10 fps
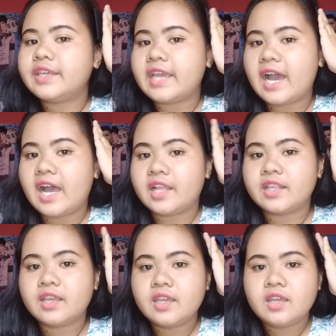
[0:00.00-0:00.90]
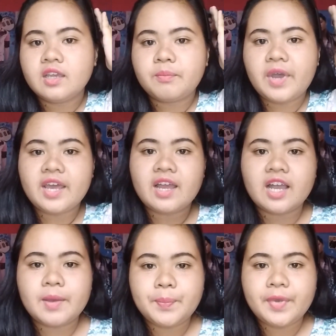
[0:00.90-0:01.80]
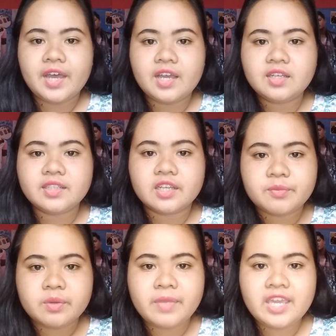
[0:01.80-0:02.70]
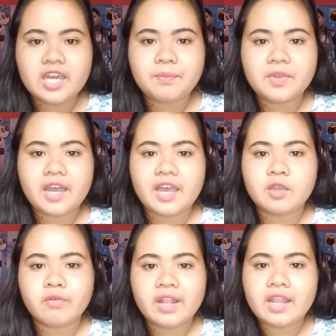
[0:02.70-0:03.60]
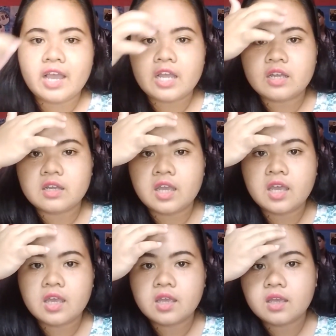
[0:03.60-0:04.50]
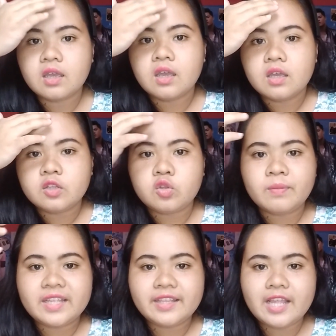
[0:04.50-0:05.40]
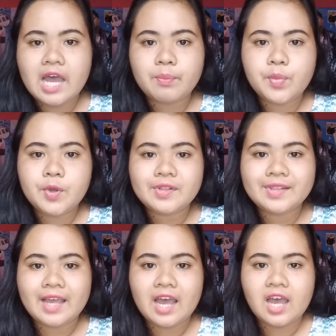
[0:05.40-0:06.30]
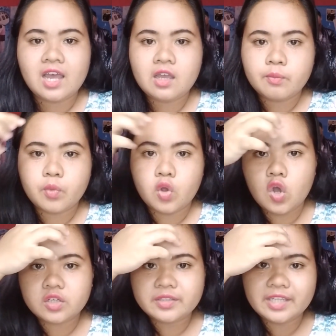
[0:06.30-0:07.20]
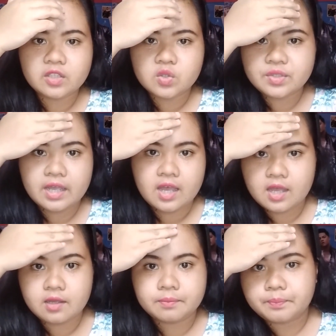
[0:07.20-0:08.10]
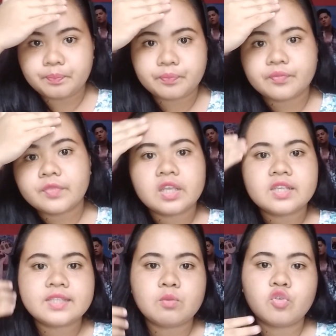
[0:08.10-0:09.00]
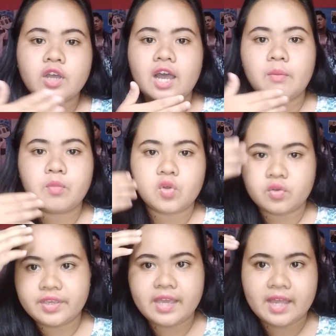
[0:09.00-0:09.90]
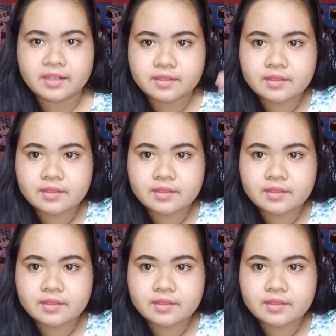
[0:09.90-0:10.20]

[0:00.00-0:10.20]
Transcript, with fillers: Yan. Para kapag nagme-makeup ka ay walang dumadapo na buhok dito sa sa mukha mo. Yan.